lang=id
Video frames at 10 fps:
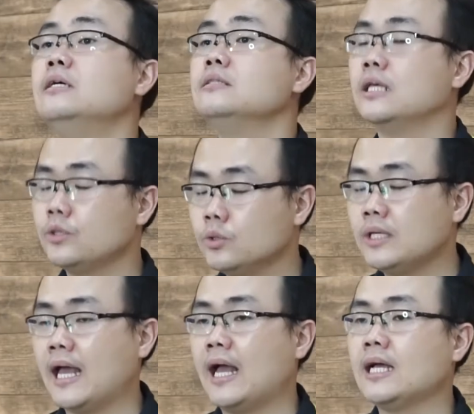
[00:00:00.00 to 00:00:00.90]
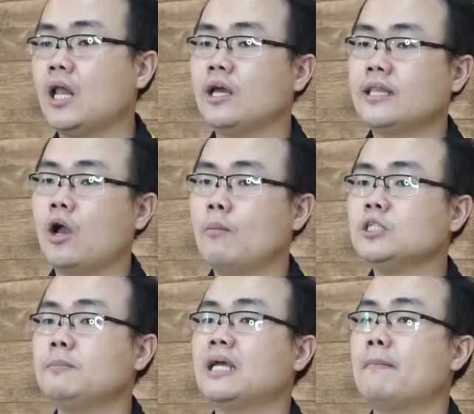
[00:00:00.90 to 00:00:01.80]
tentunya kalau kita ngomong
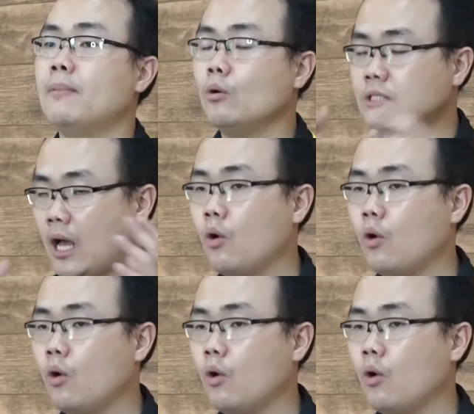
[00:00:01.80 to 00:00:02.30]
sebagai pengusaha